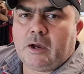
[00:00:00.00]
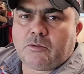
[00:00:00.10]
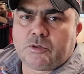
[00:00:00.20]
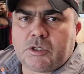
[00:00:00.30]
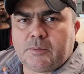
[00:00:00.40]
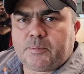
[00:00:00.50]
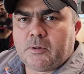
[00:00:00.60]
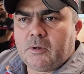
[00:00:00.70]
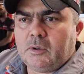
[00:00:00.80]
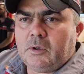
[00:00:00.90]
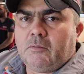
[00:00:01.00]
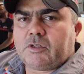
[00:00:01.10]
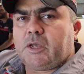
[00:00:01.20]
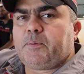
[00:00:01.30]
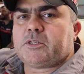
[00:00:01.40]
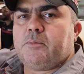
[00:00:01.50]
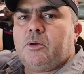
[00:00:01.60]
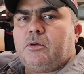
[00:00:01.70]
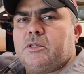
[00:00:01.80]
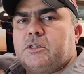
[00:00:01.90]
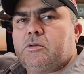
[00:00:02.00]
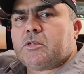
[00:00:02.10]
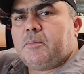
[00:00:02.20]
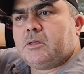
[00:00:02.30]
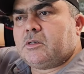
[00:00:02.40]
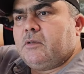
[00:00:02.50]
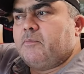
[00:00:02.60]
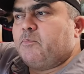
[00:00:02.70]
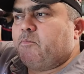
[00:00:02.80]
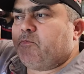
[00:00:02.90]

em algo do tipo? Você já percebeu que existem orçamentos que